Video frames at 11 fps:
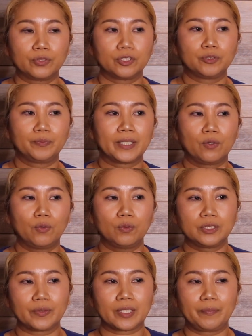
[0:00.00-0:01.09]
車の方
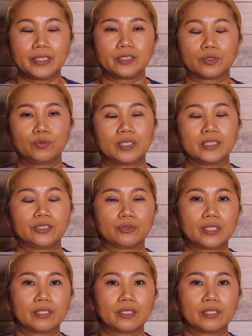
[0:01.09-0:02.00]
にはダメージはそんなに少